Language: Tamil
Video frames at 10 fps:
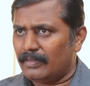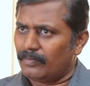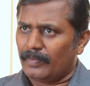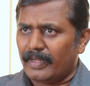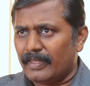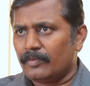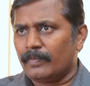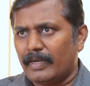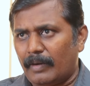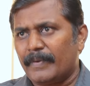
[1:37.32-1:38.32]
இதுவும் இல்லை இதுவும்
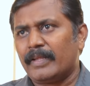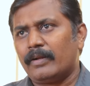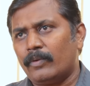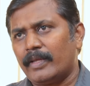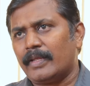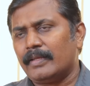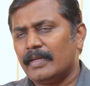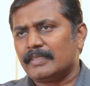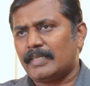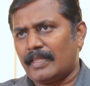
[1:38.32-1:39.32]
இல்லை அப்படி இருக்கக்கூடிய
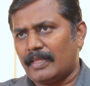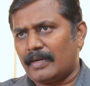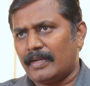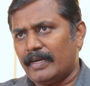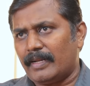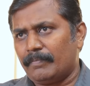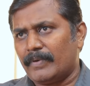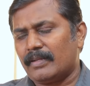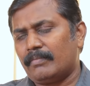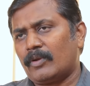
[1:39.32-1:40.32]
சாதாரண
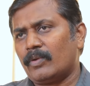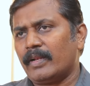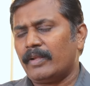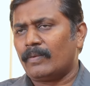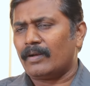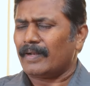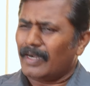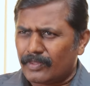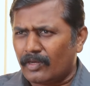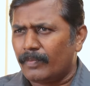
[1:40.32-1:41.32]
இடைப்பட்ட மனோநிலை
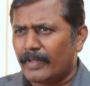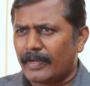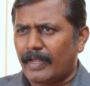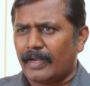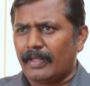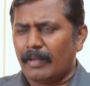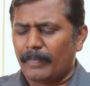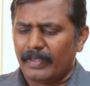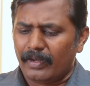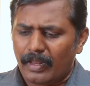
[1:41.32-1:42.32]
கொண்டவர்கள் எத்தனை பேர் இருக்காங்க
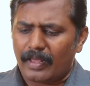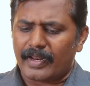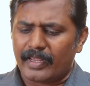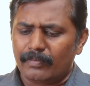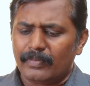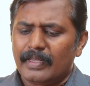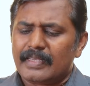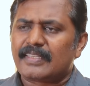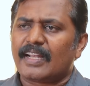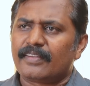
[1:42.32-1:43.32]
அப்போ எல்லாரையும்
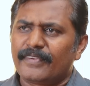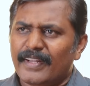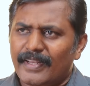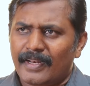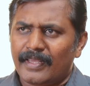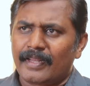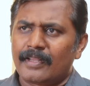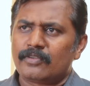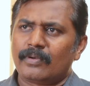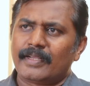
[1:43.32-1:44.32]
சர்டிஃபிகேட்டாக நீங்கள்
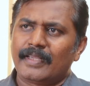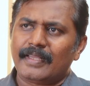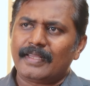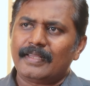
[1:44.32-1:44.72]
என்ன சொல்கிறீங்க